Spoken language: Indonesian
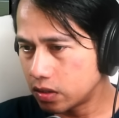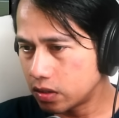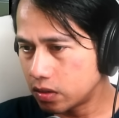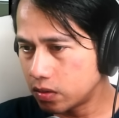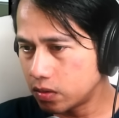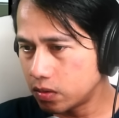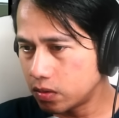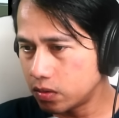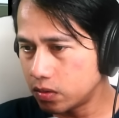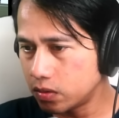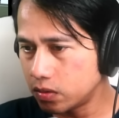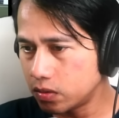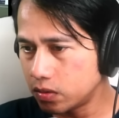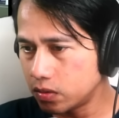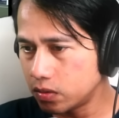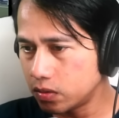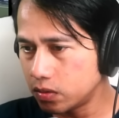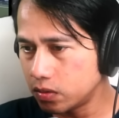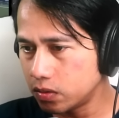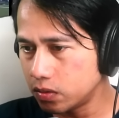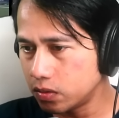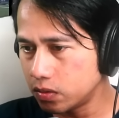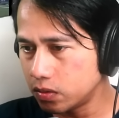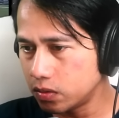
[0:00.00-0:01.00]

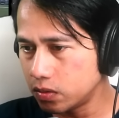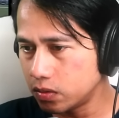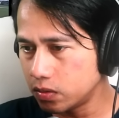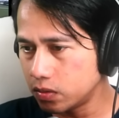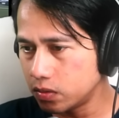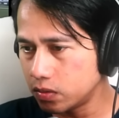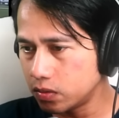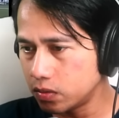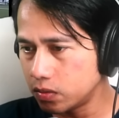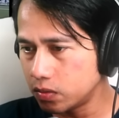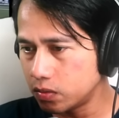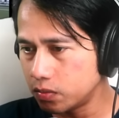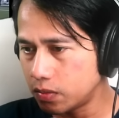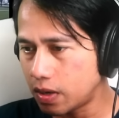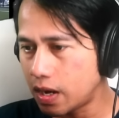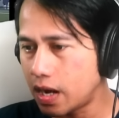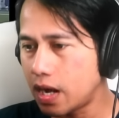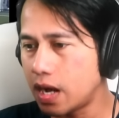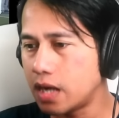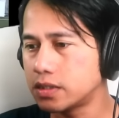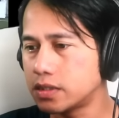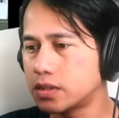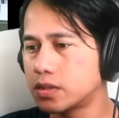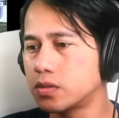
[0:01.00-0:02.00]
Oh,
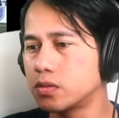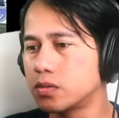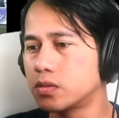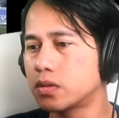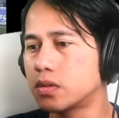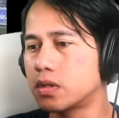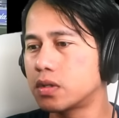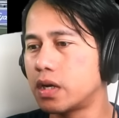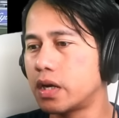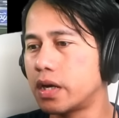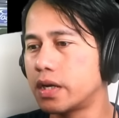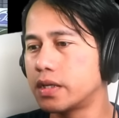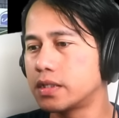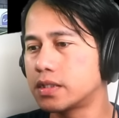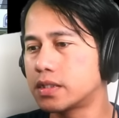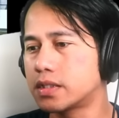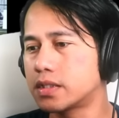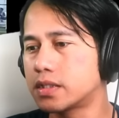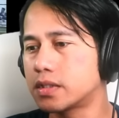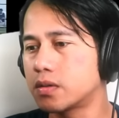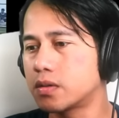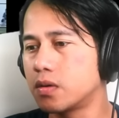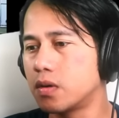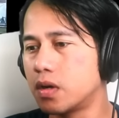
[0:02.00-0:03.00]
masuk
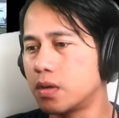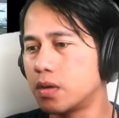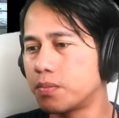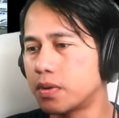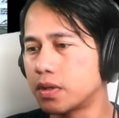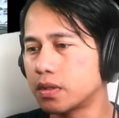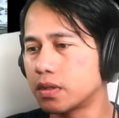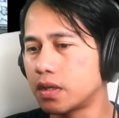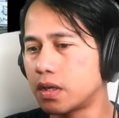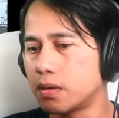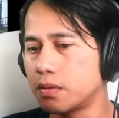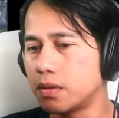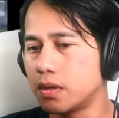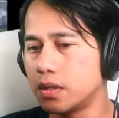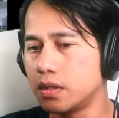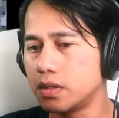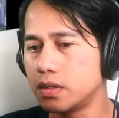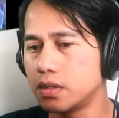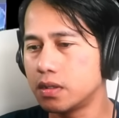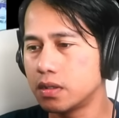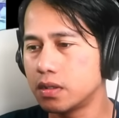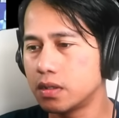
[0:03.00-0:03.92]
guys. Gol pertama.